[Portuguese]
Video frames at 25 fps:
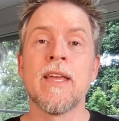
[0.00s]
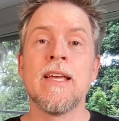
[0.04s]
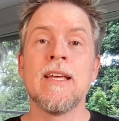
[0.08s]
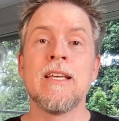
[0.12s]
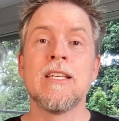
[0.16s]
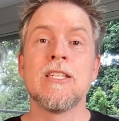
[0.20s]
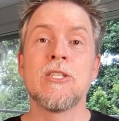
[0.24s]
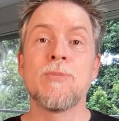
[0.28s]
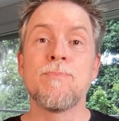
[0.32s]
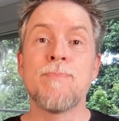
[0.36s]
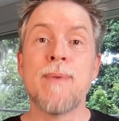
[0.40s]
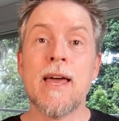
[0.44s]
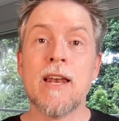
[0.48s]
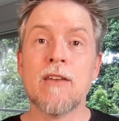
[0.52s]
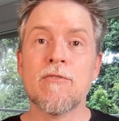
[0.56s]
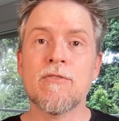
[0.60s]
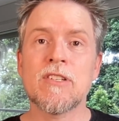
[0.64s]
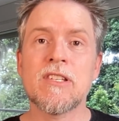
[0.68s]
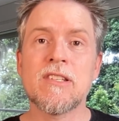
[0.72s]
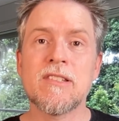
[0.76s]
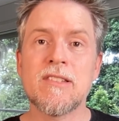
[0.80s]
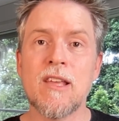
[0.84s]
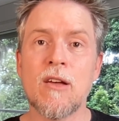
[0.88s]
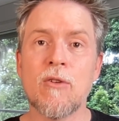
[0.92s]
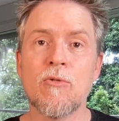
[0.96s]
Espero que
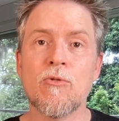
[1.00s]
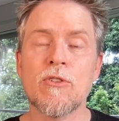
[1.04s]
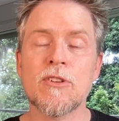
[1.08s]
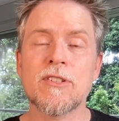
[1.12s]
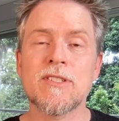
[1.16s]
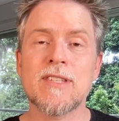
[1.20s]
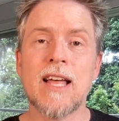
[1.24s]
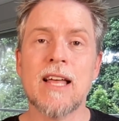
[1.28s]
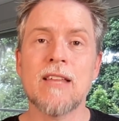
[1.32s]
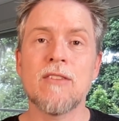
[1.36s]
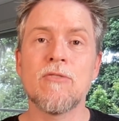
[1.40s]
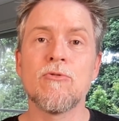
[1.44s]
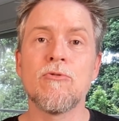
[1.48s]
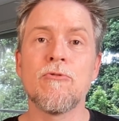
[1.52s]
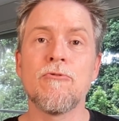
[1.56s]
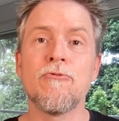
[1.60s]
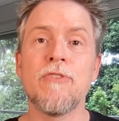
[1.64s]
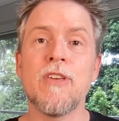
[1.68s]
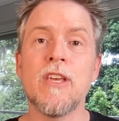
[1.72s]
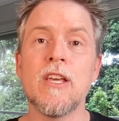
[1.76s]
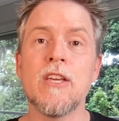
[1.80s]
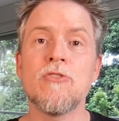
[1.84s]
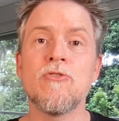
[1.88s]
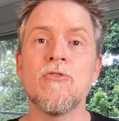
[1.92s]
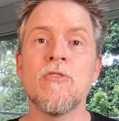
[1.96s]
vocês tenham gostado do
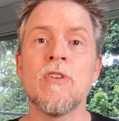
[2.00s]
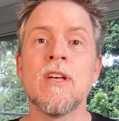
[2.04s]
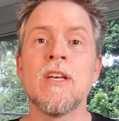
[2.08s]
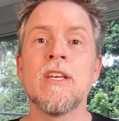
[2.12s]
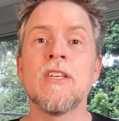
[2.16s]
vídeo.